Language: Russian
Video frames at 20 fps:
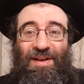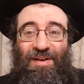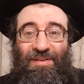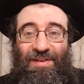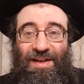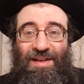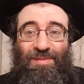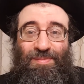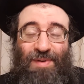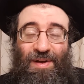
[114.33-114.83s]
А у
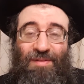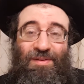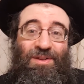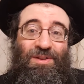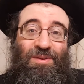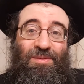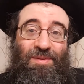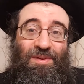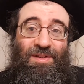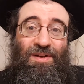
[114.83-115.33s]
нас первое,
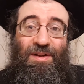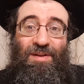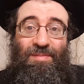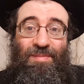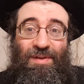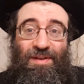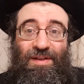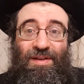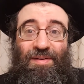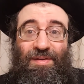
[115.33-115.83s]
что мы делаем,
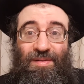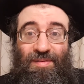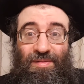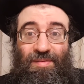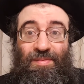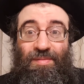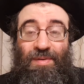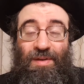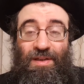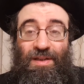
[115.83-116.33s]
это
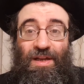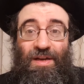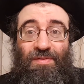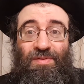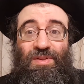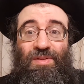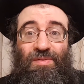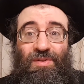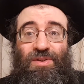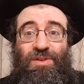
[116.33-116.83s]
благодарим
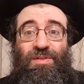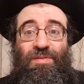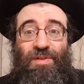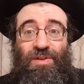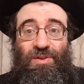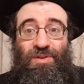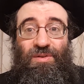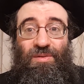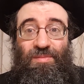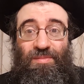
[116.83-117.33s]
Всевышнего,
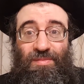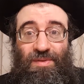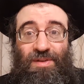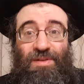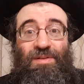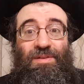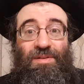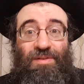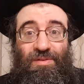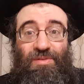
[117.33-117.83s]
что
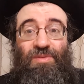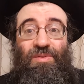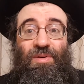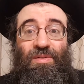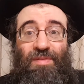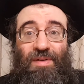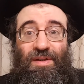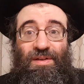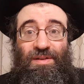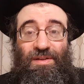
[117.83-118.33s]
мы
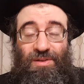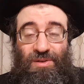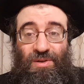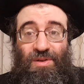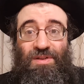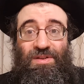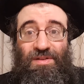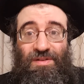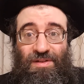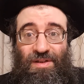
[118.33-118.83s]
снова, еще
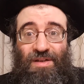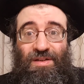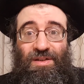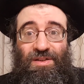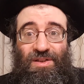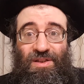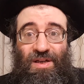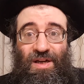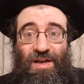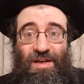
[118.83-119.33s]
один день
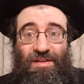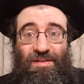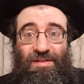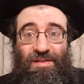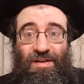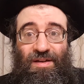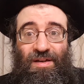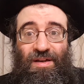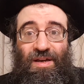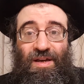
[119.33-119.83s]

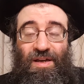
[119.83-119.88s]
начинается.